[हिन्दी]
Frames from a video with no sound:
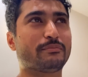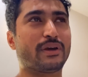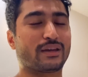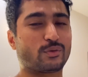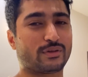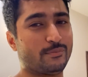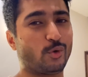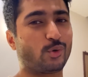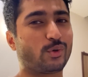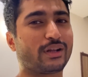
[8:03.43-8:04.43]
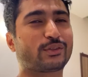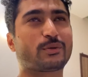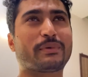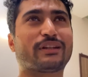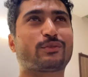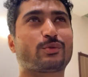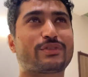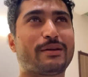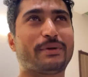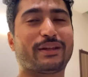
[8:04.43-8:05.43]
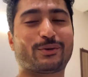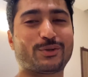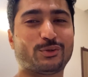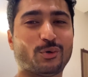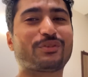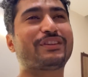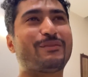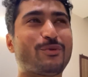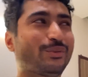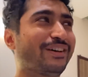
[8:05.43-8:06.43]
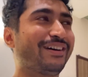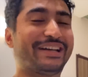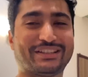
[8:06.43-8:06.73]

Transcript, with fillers: मैं क्योंकि बोर हो रहा था तो मैंने सोचा मेरे कोई दोस्त है वो ना